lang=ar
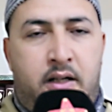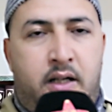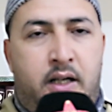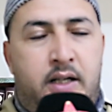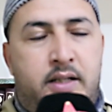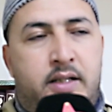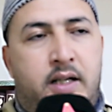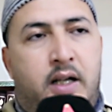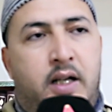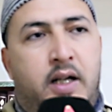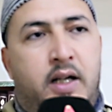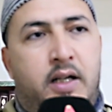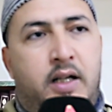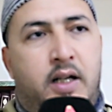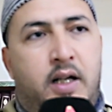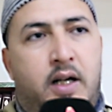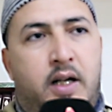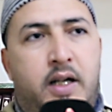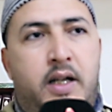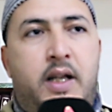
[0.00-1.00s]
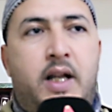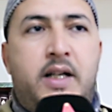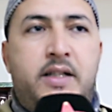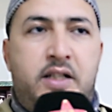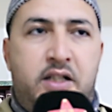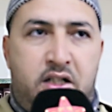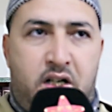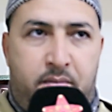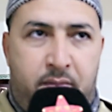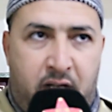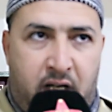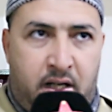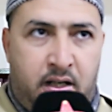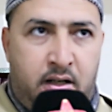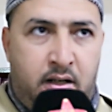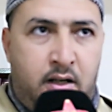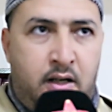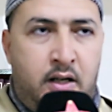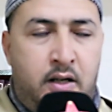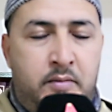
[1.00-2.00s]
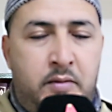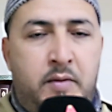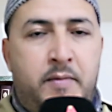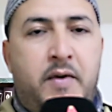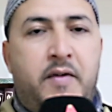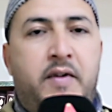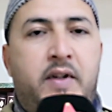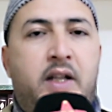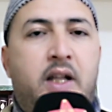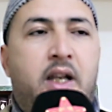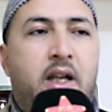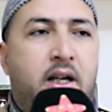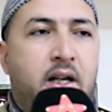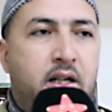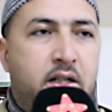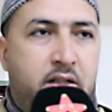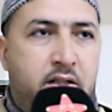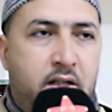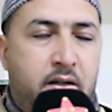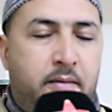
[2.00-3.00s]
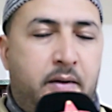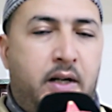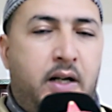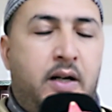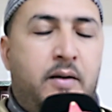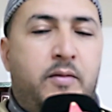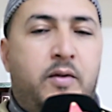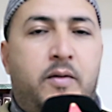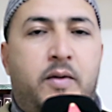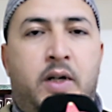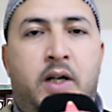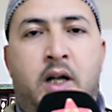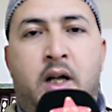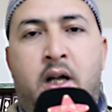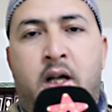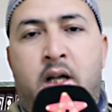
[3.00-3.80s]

رسالة إلى الناس جميعا بما في ذلك الشباب